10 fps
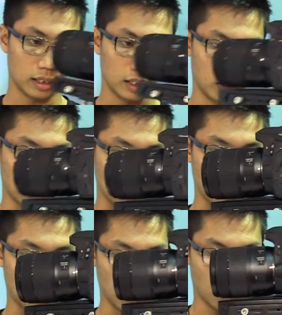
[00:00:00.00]
thì chúng ta
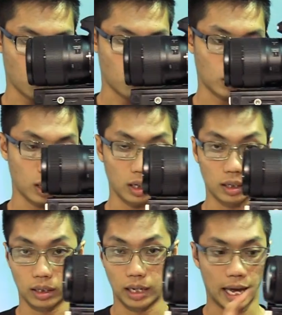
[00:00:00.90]
sẽ bắt đầu
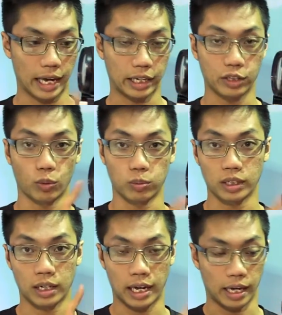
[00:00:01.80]
cân hai cái trục ở
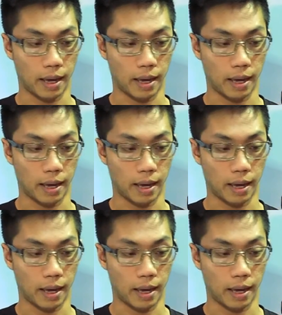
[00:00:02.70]
trên đây